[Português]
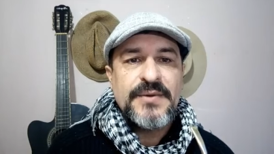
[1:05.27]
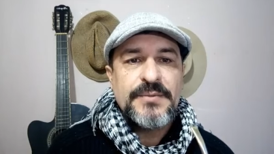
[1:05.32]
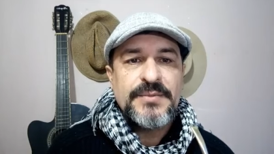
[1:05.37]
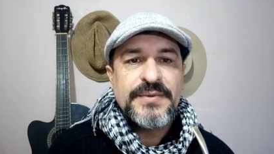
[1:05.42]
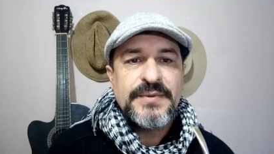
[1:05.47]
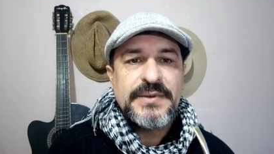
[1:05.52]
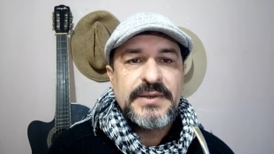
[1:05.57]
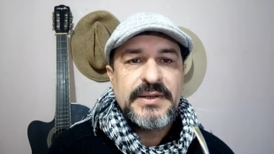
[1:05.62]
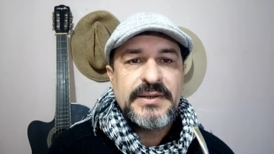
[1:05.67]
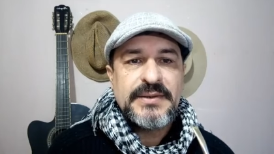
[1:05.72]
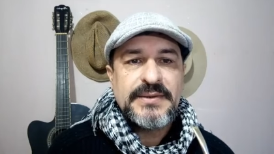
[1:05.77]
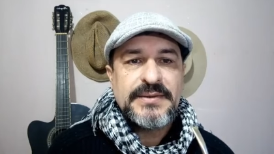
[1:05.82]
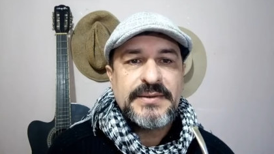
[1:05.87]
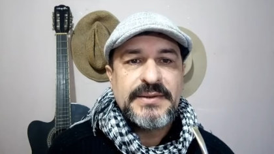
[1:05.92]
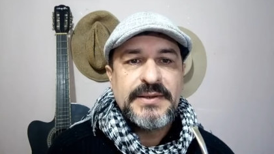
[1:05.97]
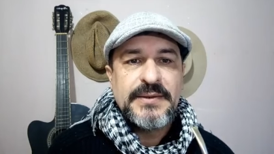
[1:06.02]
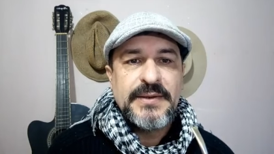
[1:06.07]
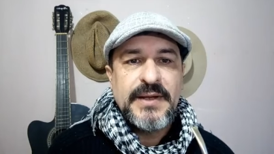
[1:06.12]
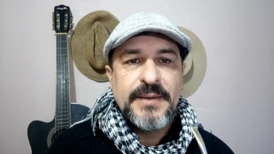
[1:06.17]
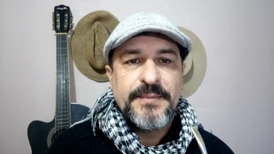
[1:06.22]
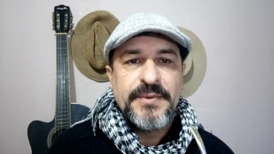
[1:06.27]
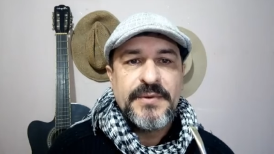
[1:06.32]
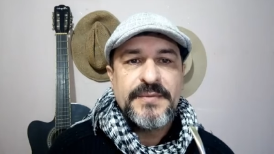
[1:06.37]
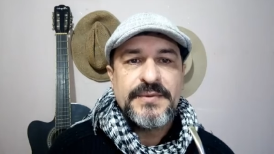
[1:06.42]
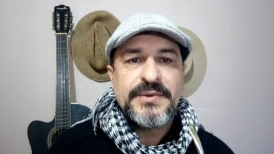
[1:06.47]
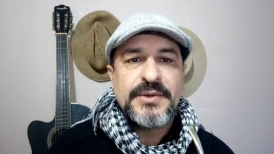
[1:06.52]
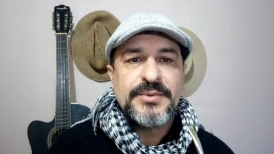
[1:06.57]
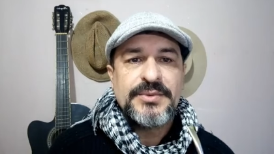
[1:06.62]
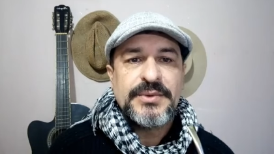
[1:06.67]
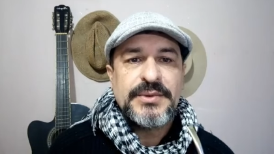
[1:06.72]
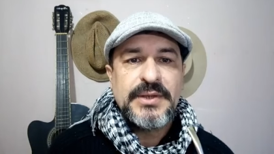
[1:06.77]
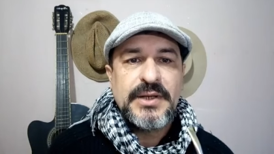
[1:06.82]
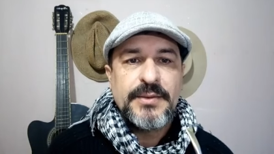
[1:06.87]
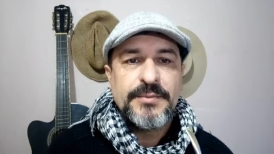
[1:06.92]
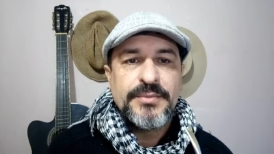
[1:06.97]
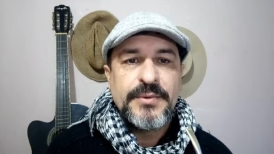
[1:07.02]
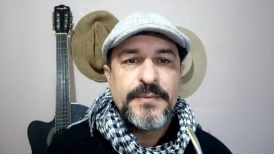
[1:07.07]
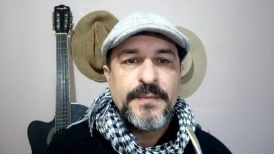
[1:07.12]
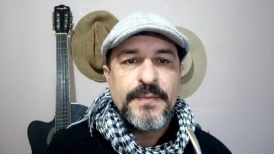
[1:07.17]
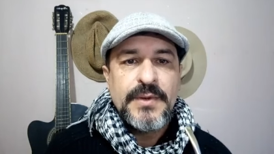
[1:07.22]
vamos dizer assim, a previsão do
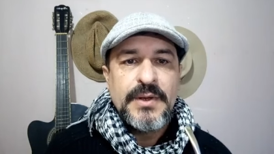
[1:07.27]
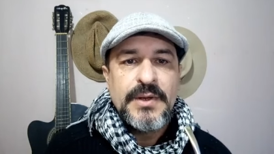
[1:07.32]
tempo.